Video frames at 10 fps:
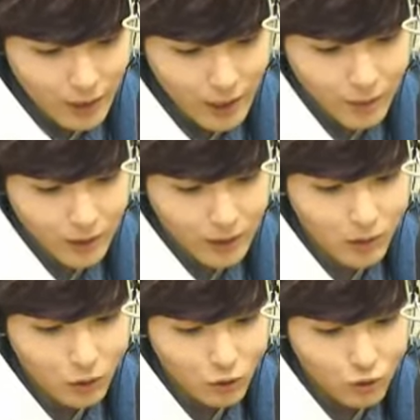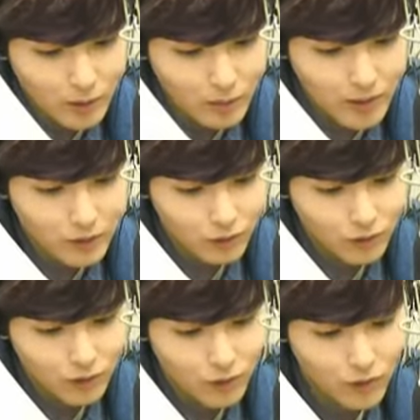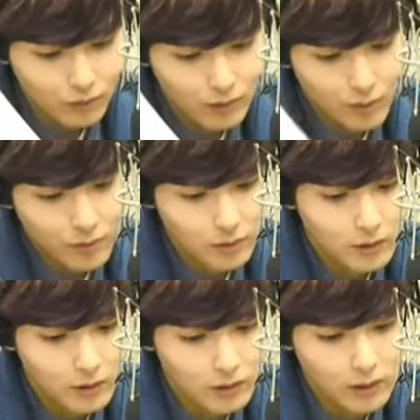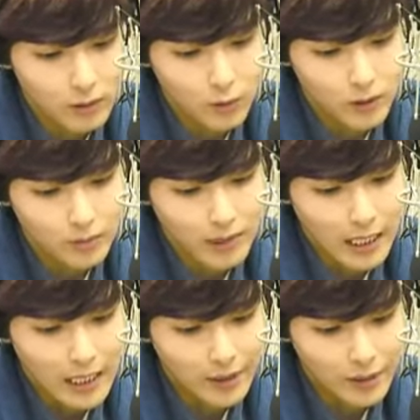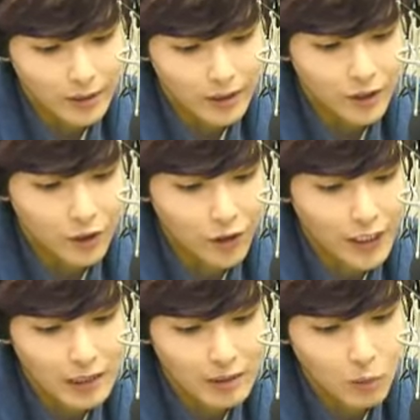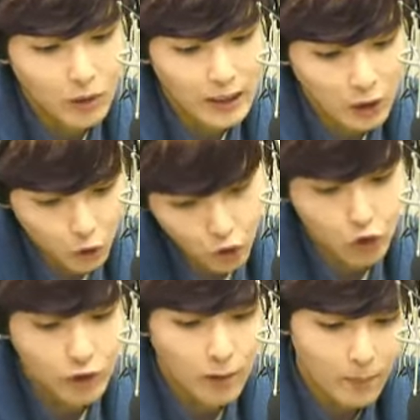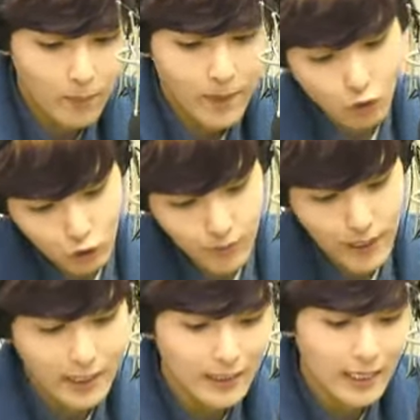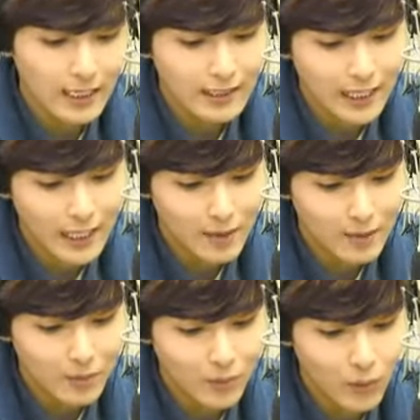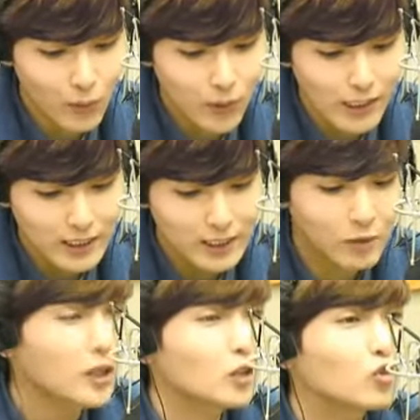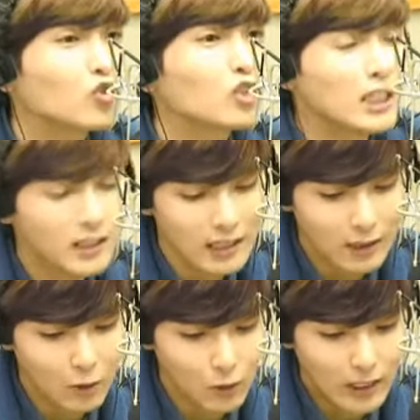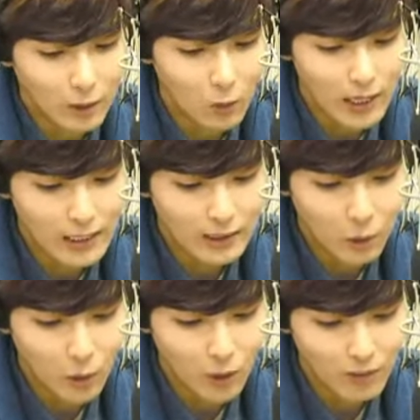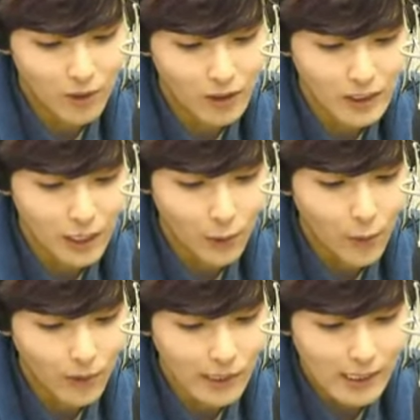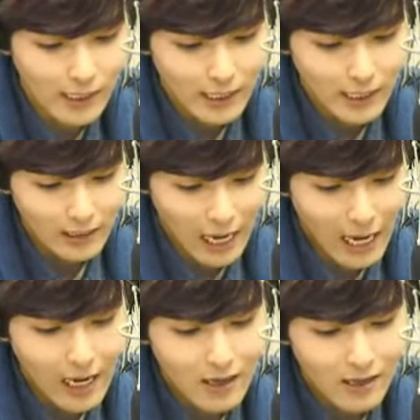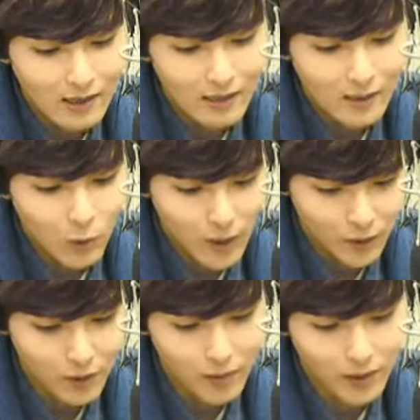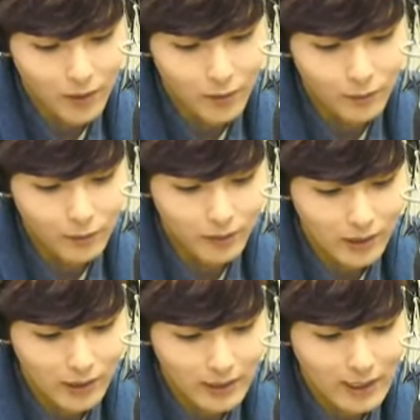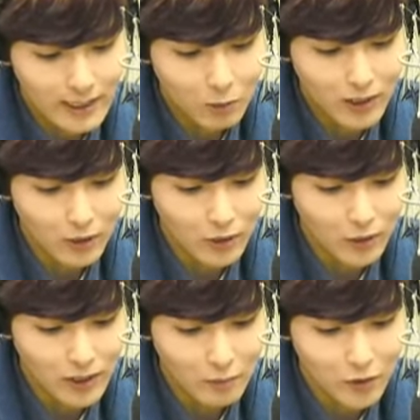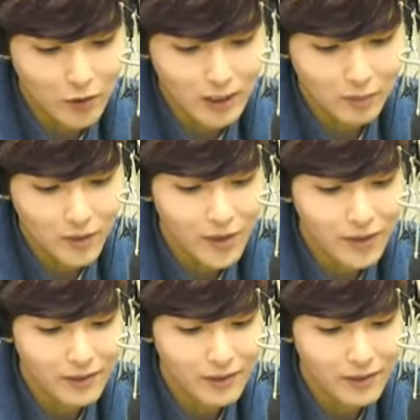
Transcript: 편지 읽어준 남자에서는요, 여러분들의 편지 기다리고 있습니다. 헤어진 연인, 뭐, 친구, 선배, 후배, 짝사랑한 사람, 뭐, 지금 연애 중인 알콩달콩한 그런 편지 내용 다 환영입니다, 여러분. 진심과 정성이 담겨 있으면